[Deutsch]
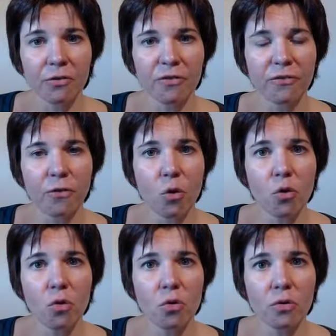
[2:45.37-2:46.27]

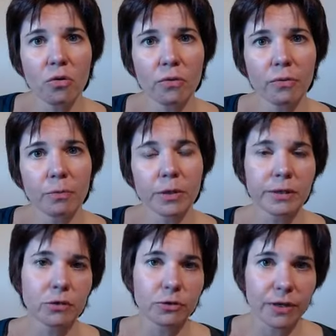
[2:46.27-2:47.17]
wo
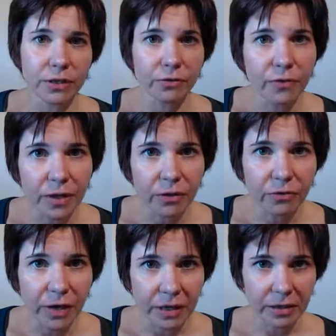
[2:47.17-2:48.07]
bzw. wie
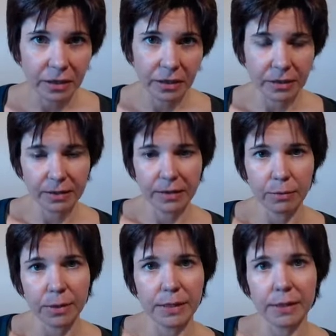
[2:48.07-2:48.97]
wirkt denn das
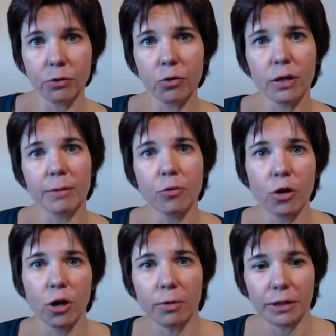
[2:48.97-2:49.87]
CBD-Öl im
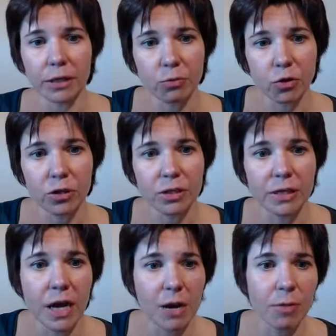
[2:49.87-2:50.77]
Körper? Das möchte ich
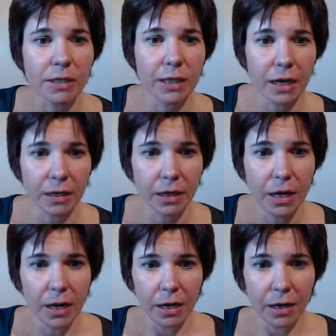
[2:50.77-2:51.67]
dir einmal sagen.
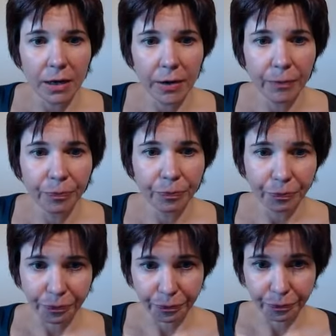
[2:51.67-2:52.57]

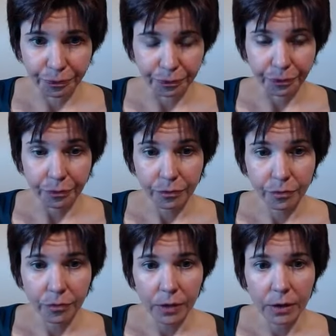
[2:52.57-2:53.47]
Ähm,
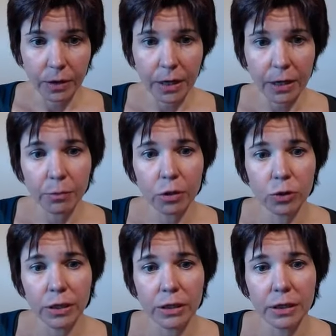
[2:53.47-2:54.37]

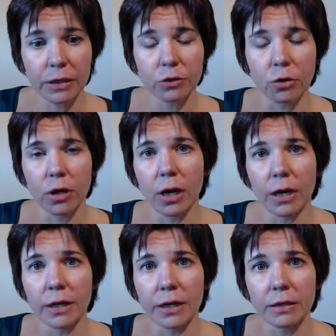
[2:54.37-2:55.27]
Cannabinoide docken
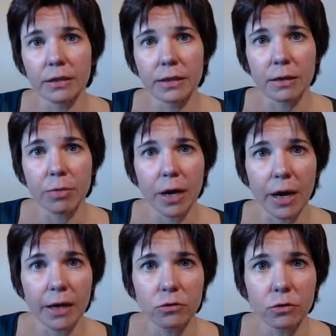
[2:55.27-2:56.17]
an den
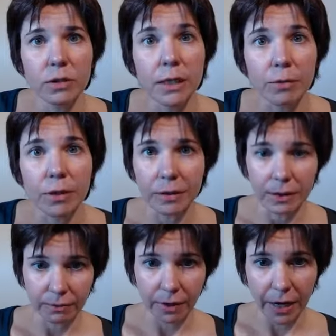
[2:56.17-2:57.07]
CB1 und
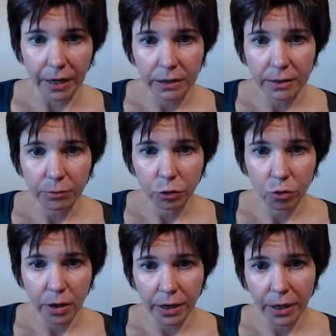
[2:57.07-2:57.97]

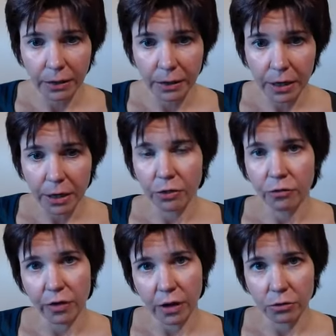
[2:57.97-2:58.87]
CB2-Rezeptoren an.
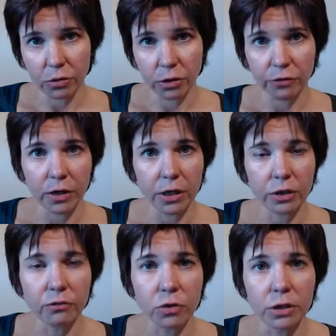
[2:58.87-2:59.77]
Jetzt fragst du dich
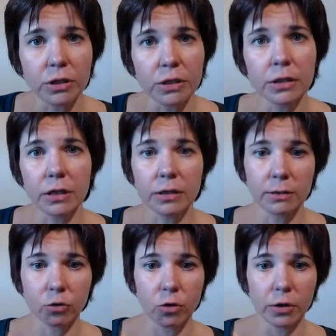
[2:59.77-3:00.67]
vielleicht, wo sind diese
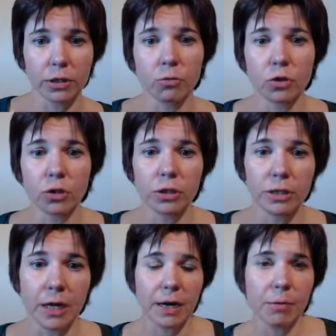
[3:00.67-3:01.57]
Rezeptoren? Das möchte ich
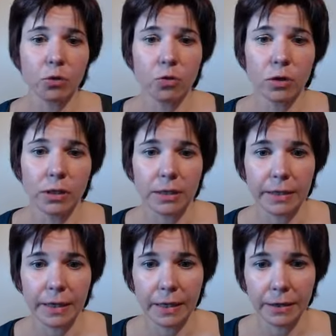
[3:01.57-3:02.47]
einmal kurz
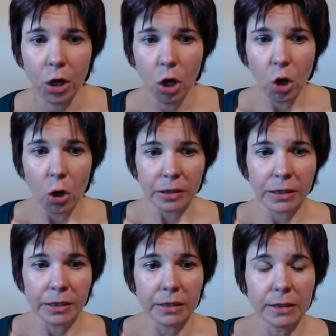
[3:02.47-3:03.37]
erzählen.
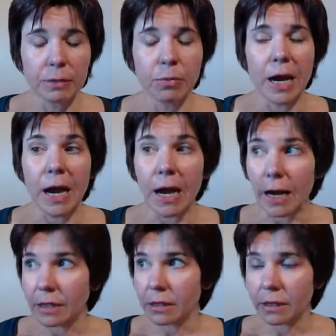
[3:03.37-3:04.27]
Die
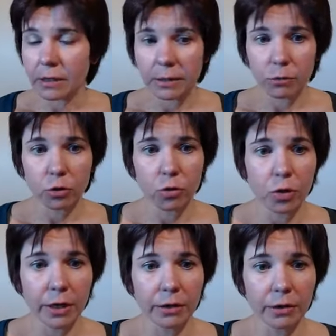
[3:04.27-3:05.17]

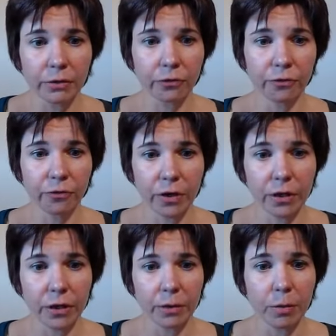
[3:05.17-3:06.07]
CB1-Rezeptoren
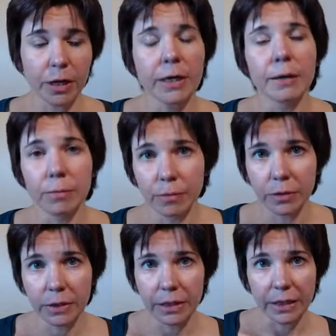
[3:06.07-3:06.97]
findet man im
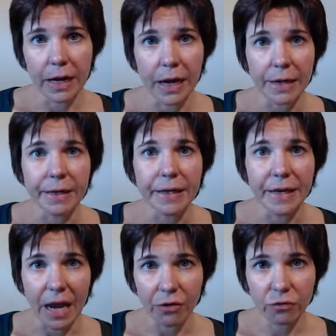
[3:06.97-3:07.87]
zentralen
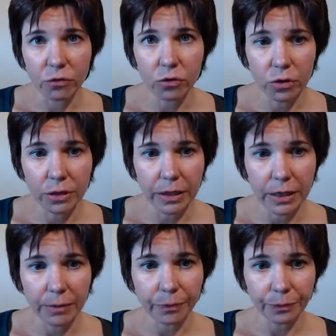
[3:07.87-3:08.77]

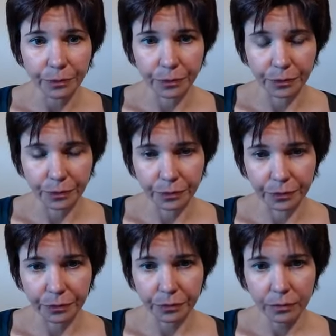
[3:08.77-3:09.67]
Nervensystem.
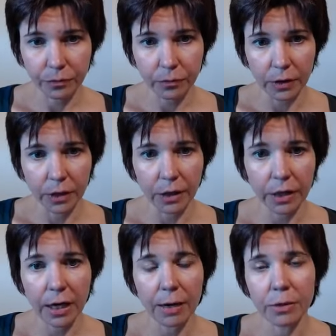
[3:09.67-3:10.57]
Ja,
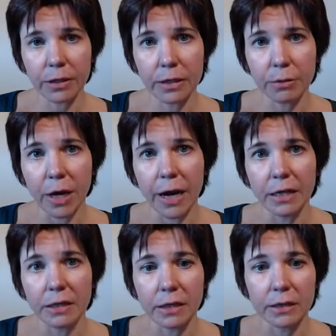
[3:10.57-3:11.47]
da haben die
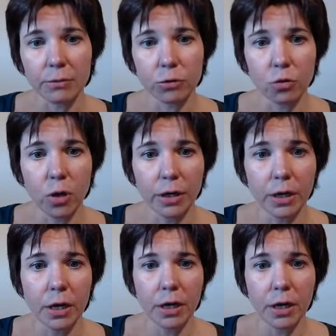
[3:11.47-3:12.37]
CB1-Rezeptoren
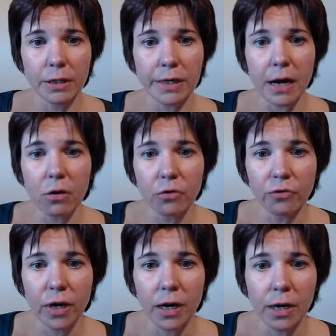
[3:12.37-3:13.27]
die
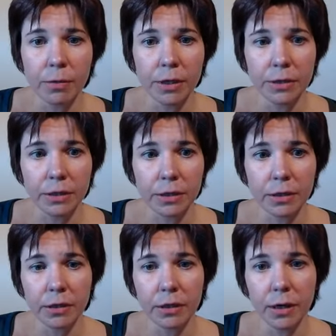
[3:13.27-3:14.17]
Aufgabe,
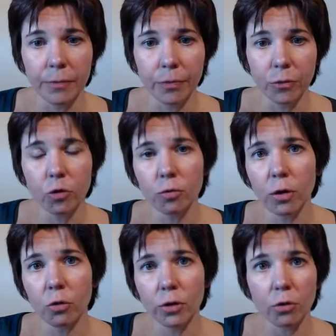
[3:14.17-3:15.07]
die ähm,
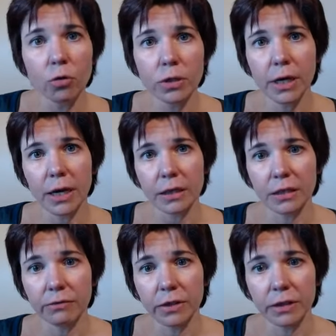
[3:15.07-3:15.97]
Über- oder
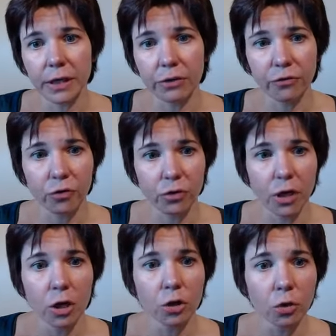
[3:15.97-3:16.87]
Unteraktivität von
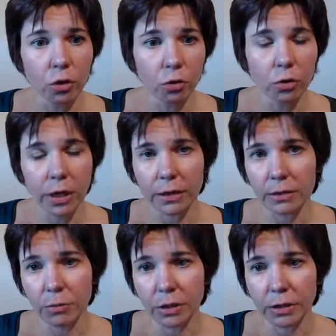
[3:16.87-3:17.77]

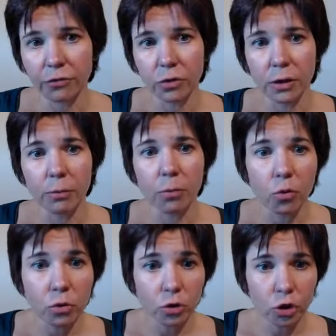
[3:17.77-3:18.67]
Neurotransmittern, von den
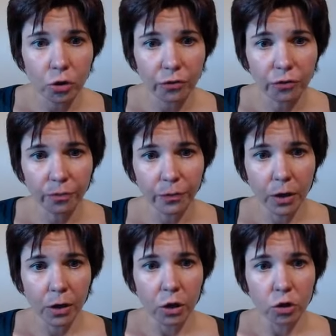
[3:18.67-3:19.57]
Botenstoffen
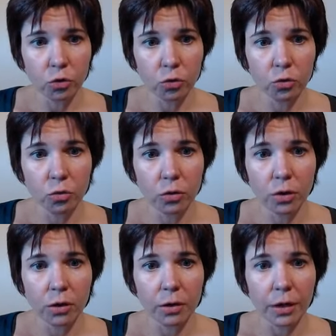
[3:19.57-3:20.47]
zu
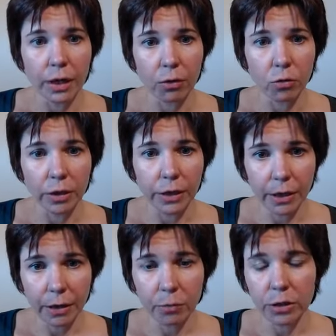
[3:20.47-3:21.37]

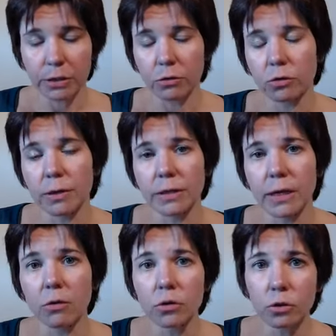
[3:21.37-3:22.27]
regulieren bzw.
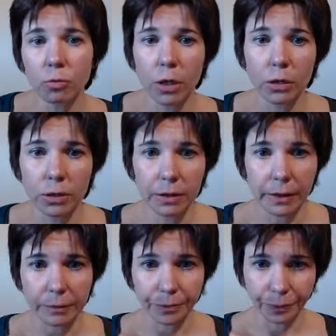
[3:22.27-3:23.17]

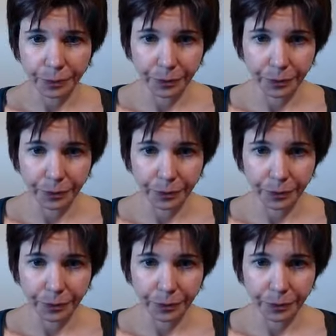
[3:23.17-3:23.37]
auszubalancieren.